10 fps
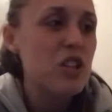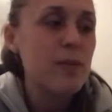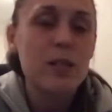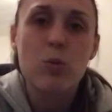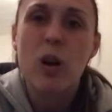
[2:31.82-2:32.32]
ci ha
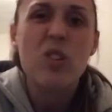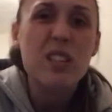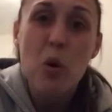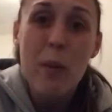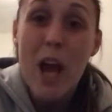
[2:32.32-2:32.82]
messo una
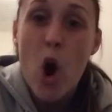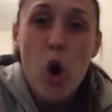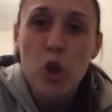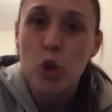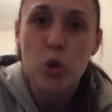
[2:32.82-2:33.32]
cosa come
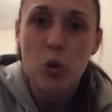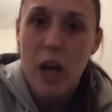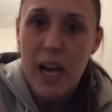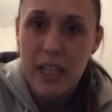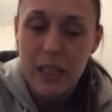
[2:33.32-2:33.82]
otto
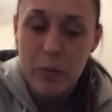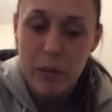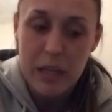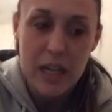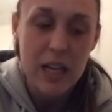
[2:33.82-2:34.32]
anni
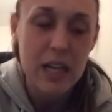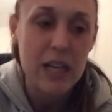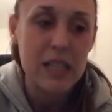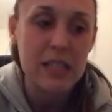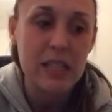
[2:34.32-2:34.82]
per
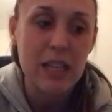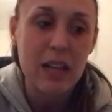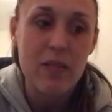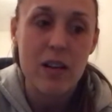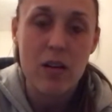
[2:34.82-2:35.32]
eh,
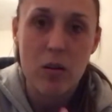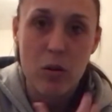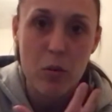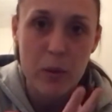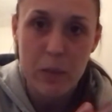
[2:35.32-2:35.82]

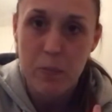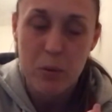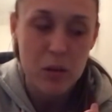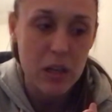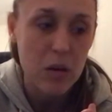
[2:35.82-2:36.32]
scriverlo, per
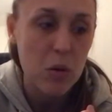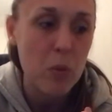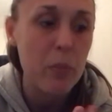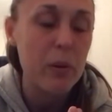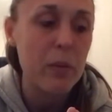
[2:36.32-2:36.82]
portarlo a
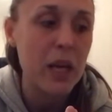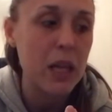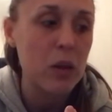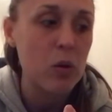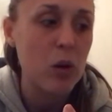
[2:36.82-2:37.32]

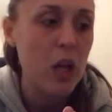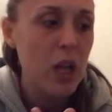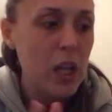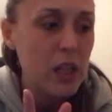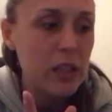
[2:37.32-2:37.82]
compimento.
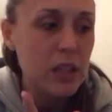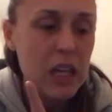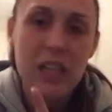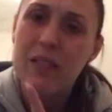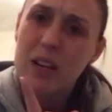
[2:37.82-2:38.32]
In
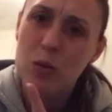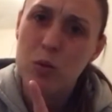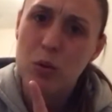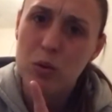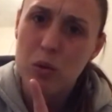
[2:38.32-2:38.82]
realtà avrei
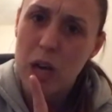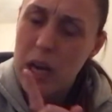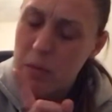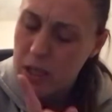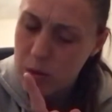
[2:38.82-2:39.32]
dovuto
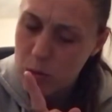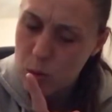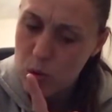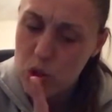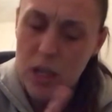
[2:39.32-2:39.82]
controllare perché non
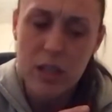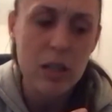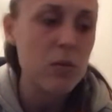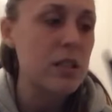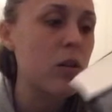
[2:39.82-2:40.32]
sono certa di
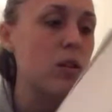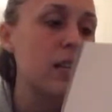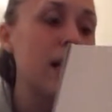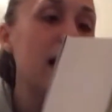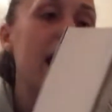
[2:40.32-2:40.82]
questa cosa.
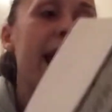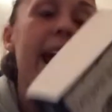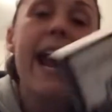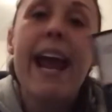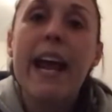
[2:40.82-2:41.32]

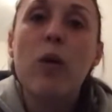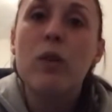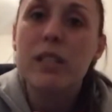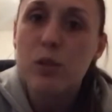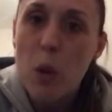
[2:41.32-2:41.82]
E
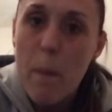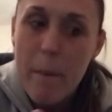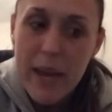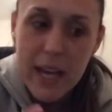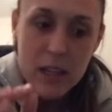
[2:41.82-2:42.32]
questo
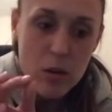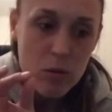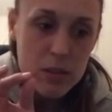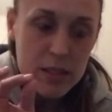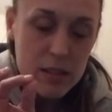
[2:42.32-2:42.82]
impegno,
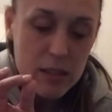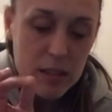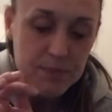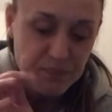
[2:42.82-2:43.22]
questa